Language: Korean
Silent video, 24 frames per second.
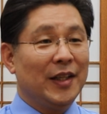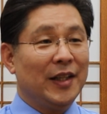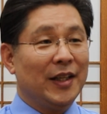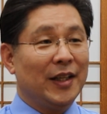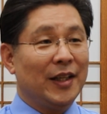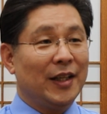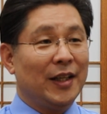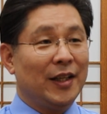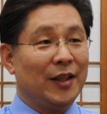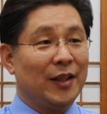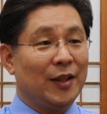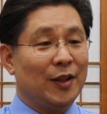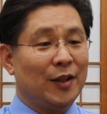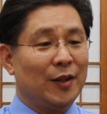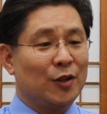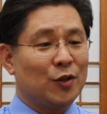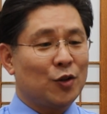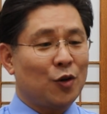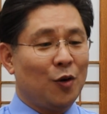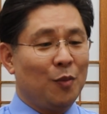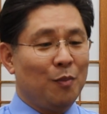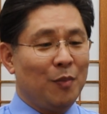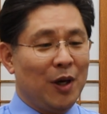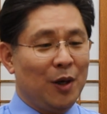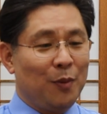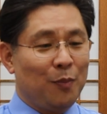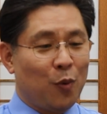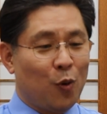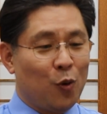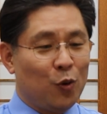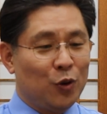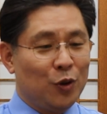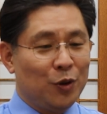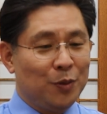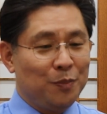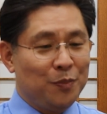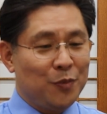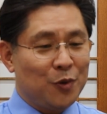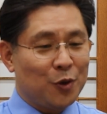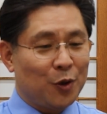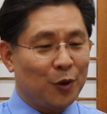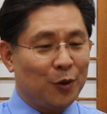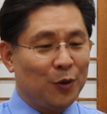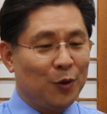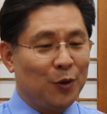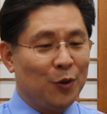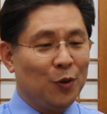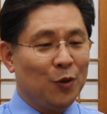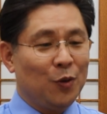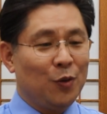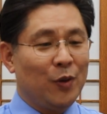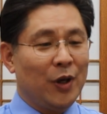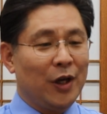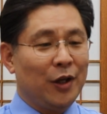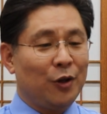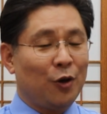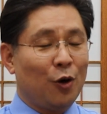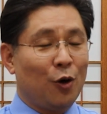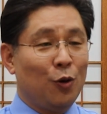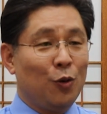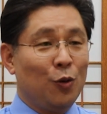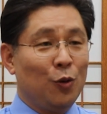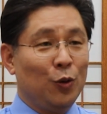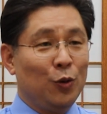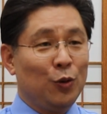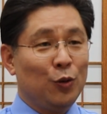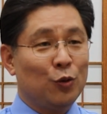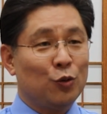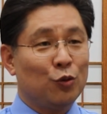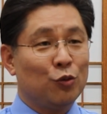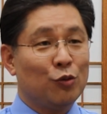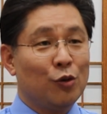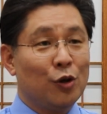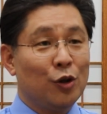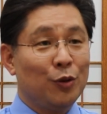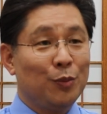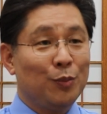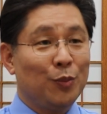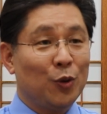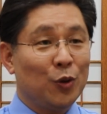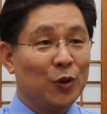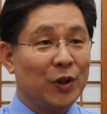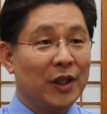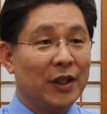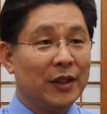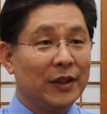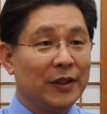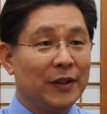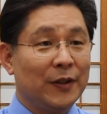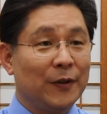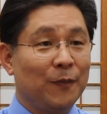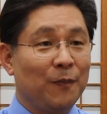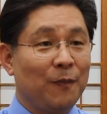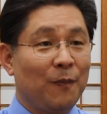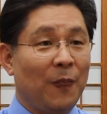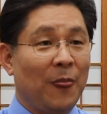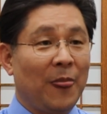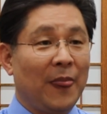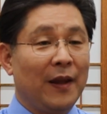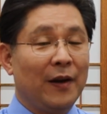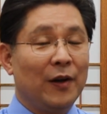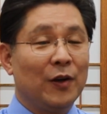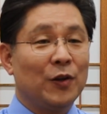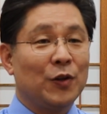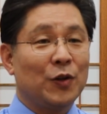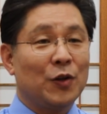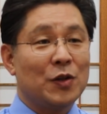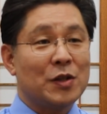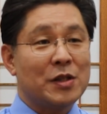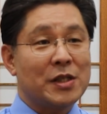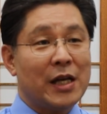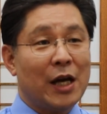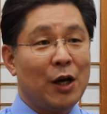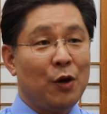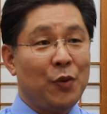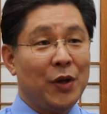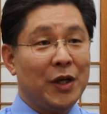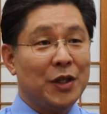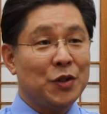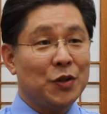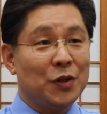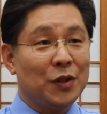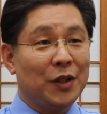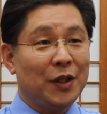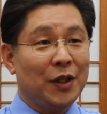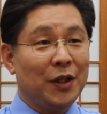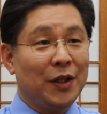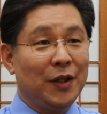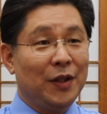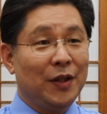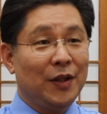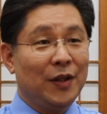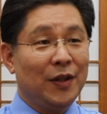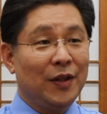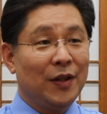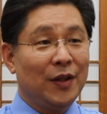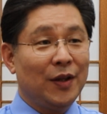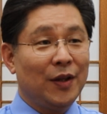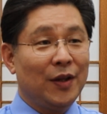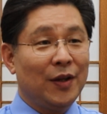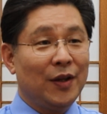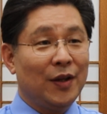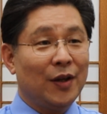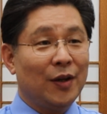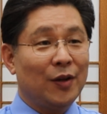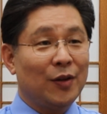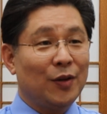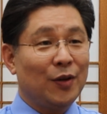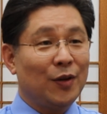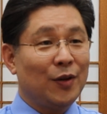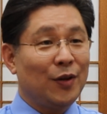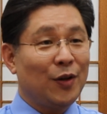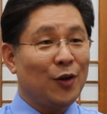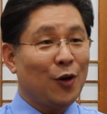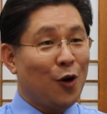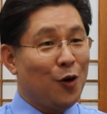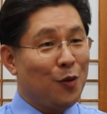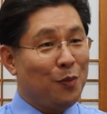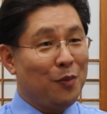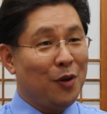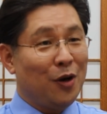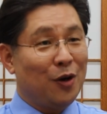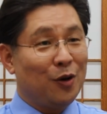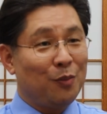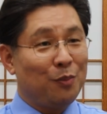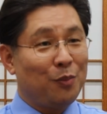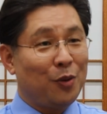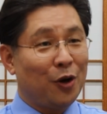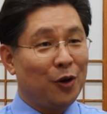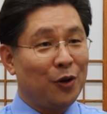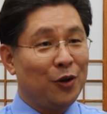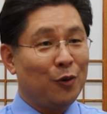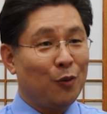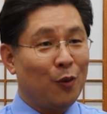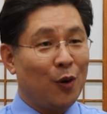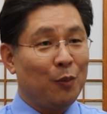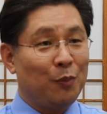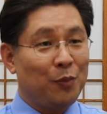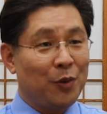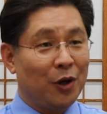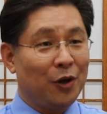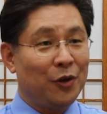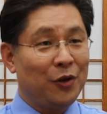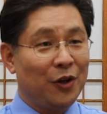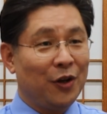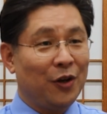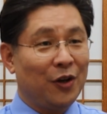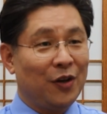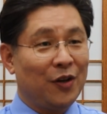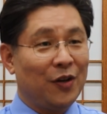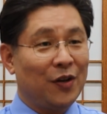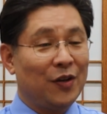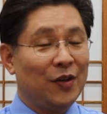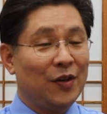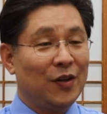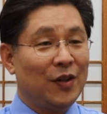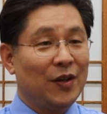예, 정말 복음 전도와 영혼 구원보다는 어떤 사회적인 어떤 혁명, 변혁, 변혁